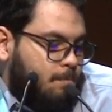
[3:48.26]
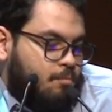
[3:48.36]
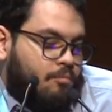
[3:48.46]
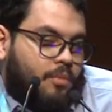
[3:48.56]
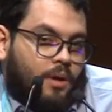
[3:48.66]

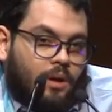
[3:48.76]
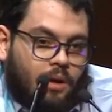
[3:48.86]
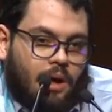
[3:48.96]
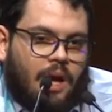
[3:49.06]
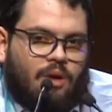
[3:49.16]
Mm,
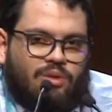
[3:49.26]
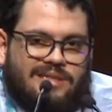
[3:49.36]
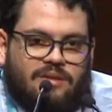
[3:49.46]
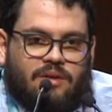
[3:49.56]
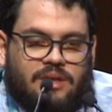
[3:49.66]

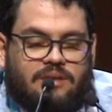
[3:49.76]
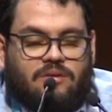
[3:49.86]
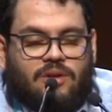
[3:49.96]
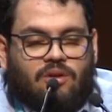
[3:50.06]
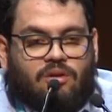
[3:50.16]
algunas teorías
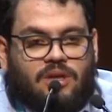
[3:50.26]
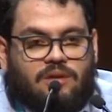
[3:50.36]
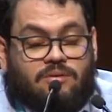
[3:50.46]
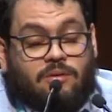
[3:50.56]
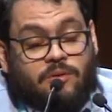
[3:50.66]
sobre,
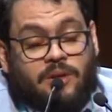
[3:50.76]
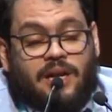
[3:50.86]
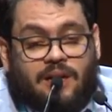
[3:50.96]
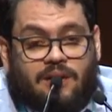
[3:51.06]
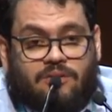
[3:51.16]
el sobre
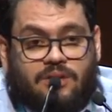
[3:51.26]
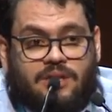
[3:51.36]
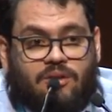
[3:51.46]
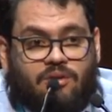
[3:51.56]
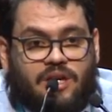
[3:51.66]
la relación
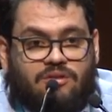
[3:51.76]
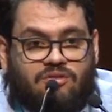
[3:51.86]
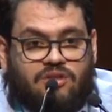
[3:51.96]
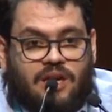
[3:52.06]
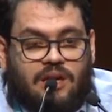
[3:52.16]
entre el origen
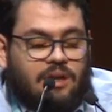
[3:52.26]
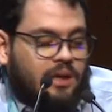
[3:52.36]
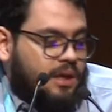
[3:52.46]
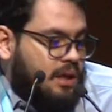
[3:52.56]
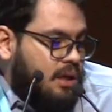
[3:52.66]
social
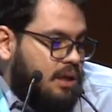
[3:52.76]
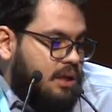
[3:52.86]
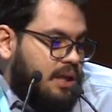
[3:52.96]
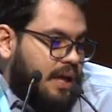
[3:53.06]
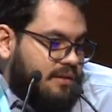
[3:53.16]

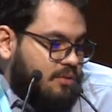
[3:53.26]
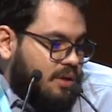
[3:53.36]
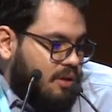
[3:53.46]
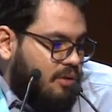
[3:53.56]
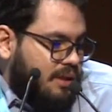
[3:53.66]
y la
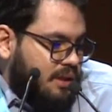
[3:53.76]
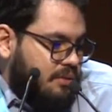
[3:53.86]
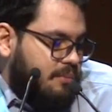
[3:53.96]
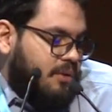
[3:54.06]
desigualdad educativa.